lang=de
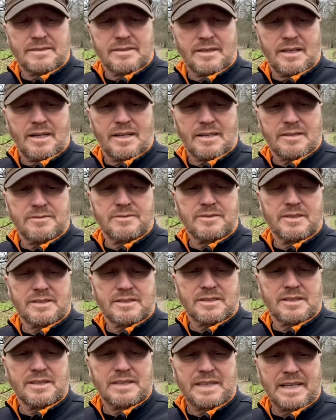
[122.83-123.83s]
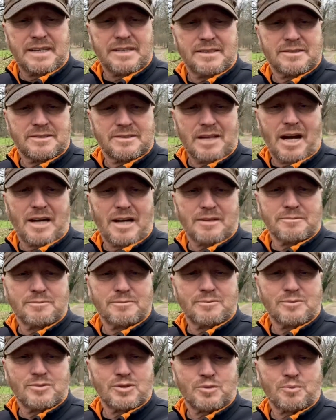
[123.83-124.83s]
Tag wird gedehnt nach
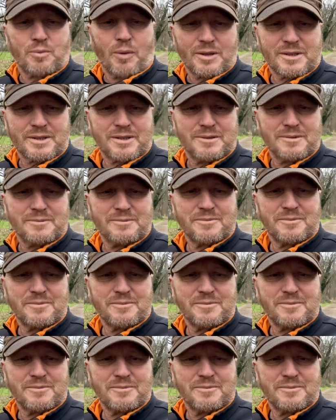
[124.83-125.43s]
dem Sport.